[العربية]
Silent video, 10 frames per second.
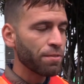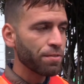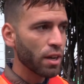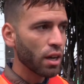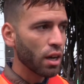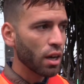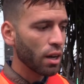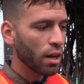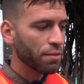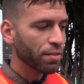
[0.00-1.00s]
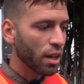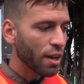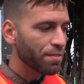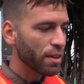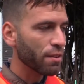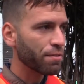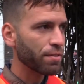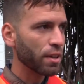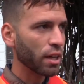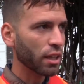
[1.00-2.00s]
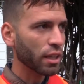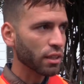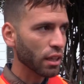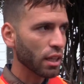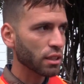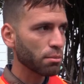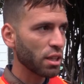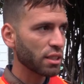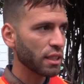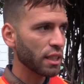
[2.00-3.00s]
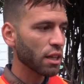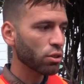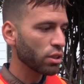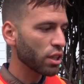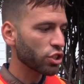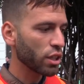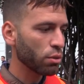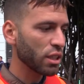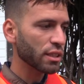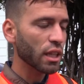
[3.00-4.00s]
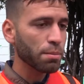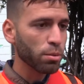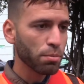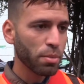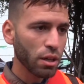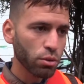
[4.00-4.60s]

ففي كي تخلص المسيره كنا نشريو لي صاك بوبال